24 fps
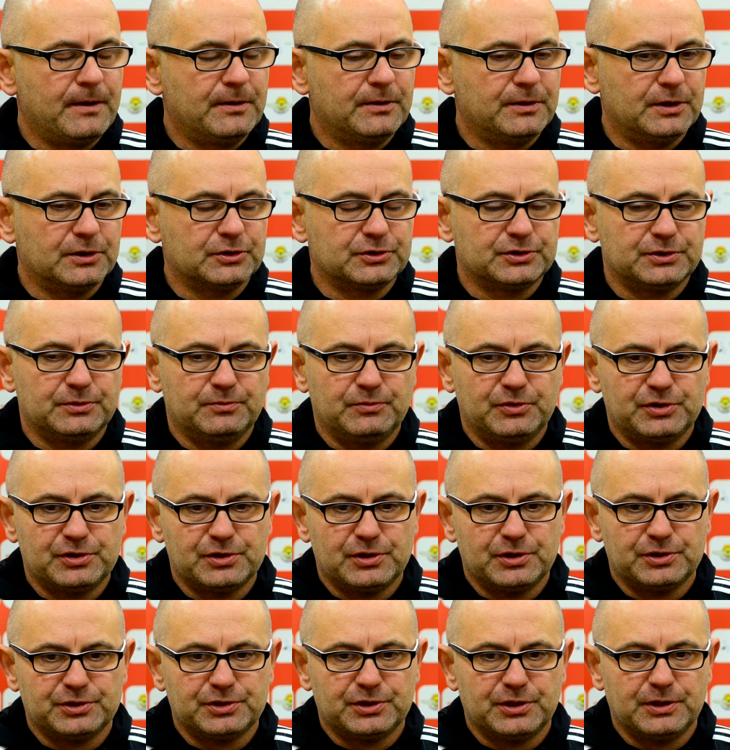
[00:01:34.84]
Także
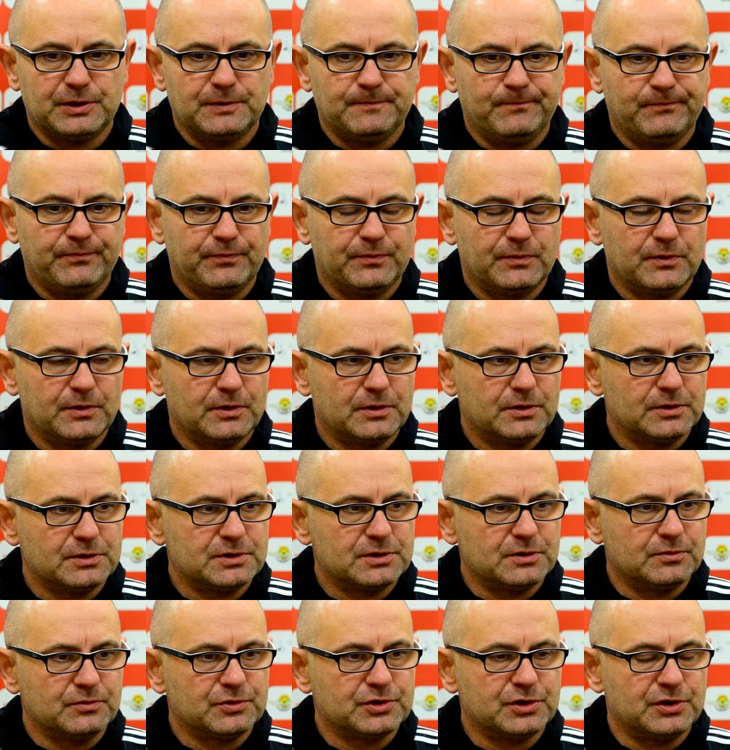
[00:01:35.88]
myślę, że
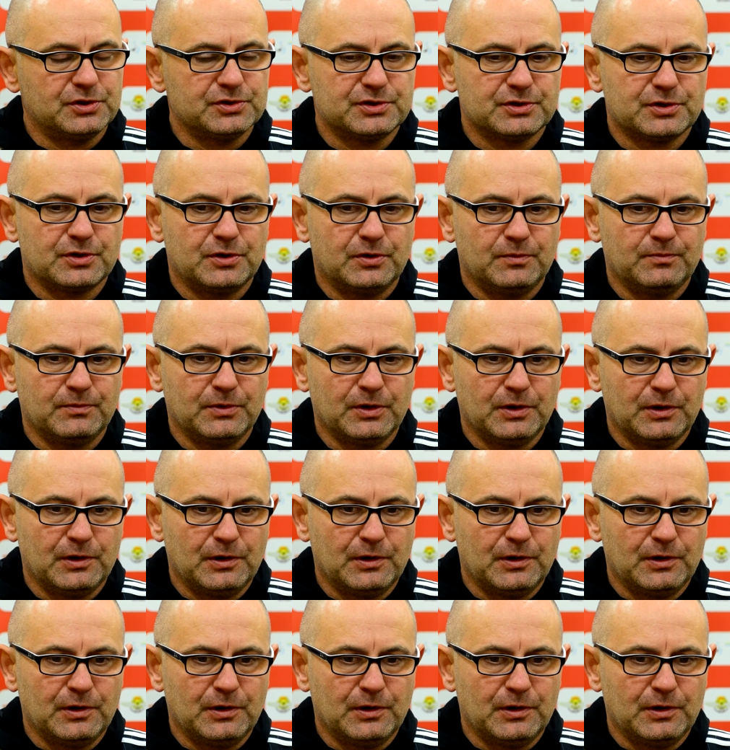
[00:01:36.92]
są cząstką